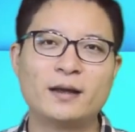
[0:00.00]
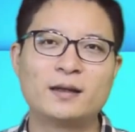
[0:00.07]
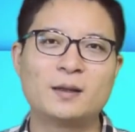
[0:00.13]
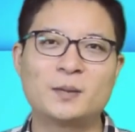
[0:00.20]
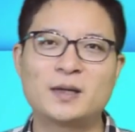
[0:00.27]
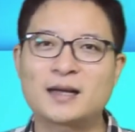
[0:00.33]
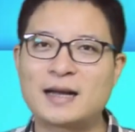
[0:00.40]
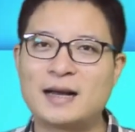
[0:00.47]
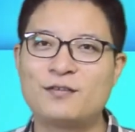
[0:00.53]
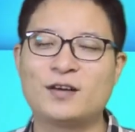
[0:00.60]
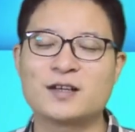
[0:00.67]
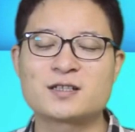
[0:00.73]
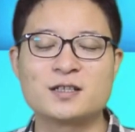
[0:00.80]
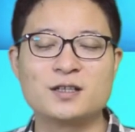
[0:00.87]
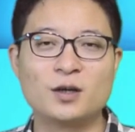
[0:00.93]
那么他盖
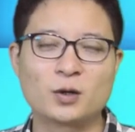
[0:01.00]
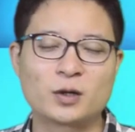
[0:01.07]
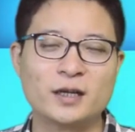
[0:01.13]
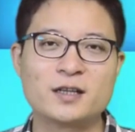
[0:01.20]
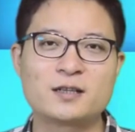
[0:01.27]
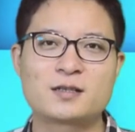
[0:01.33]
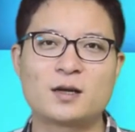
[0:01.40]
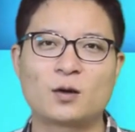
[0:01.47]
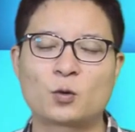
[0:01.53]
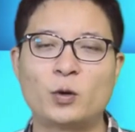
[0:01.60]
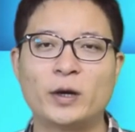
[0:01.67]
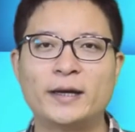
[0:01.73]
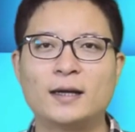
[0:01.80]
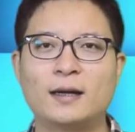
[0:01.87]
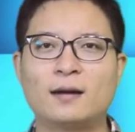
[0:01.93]
房子以后肯定是要
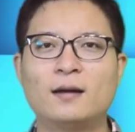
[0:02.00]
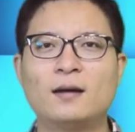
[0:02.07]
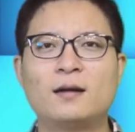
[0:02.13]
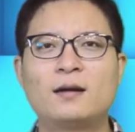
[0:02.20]
亏的，